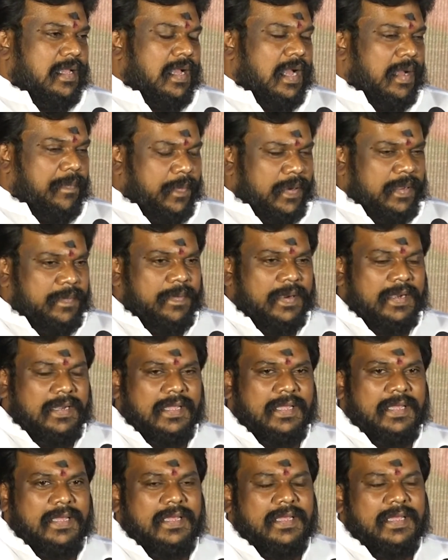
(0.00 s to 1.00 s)
அப்படிப்பட்ட
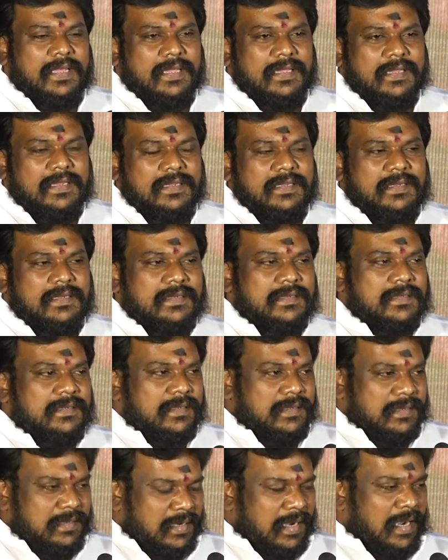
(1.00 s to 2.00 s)

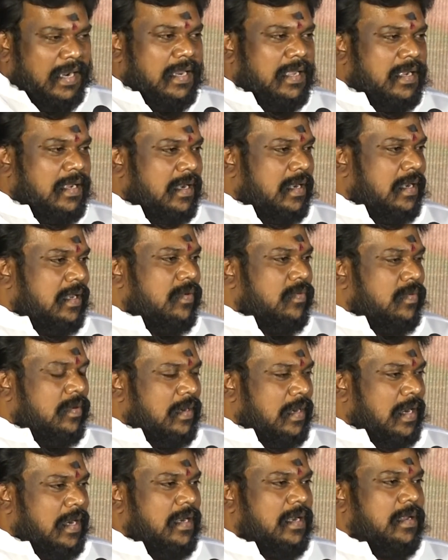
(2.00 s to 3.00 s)
காலங்களில் ஒரு
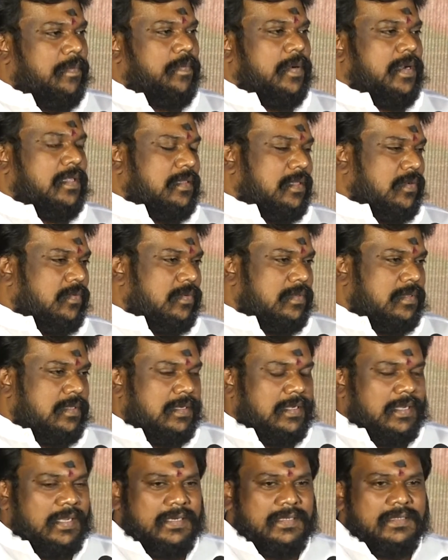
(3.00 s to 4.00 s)
நல்ல படத்தை
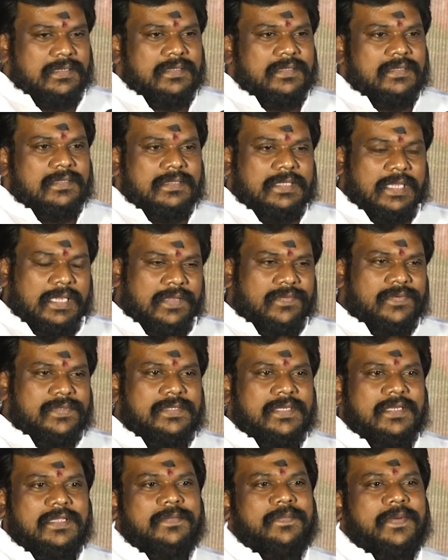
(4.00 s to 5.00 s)
கொடுத்துருக்காரு தயவு
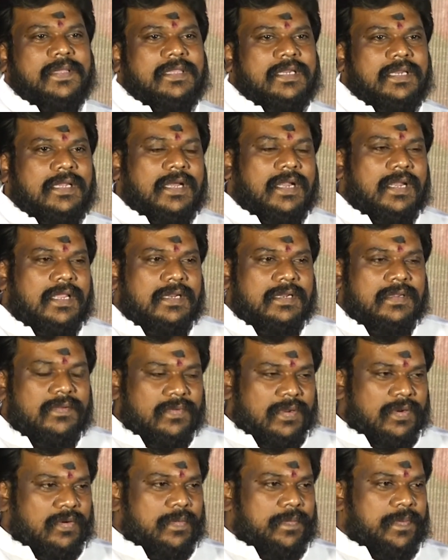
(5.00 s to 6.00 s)
செய்து பத்திரிகையாளர்
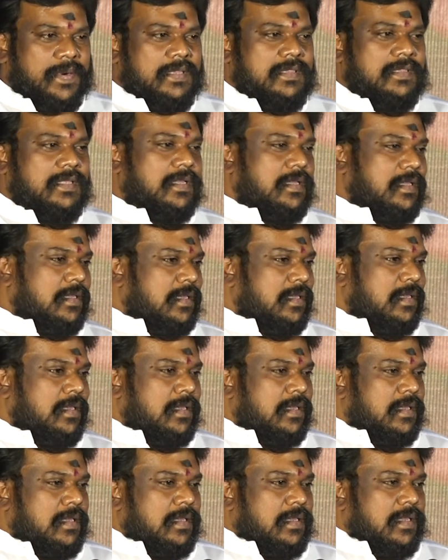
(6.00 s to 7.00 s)
இவரோட படத்தை
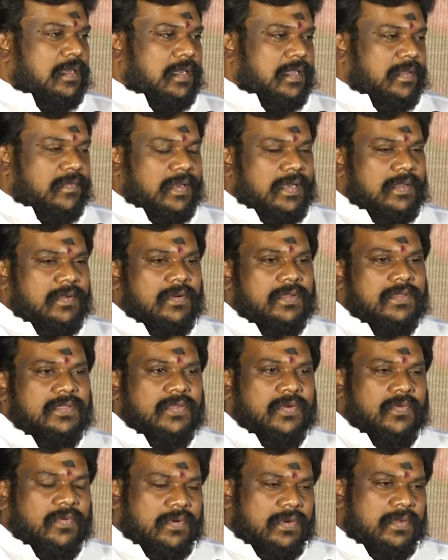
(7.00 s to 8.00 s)
நீங்கள் வெளி
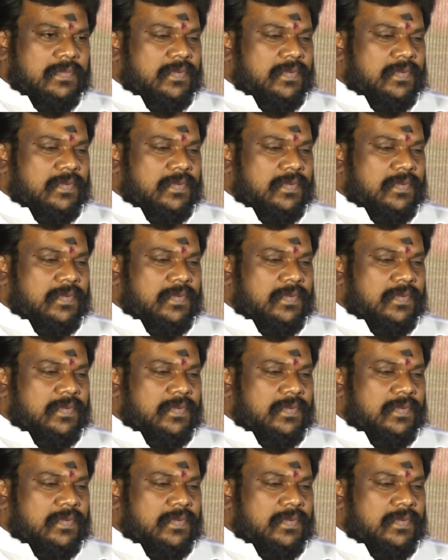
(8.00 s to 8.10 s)
உலகத்துக்கு கொண்டு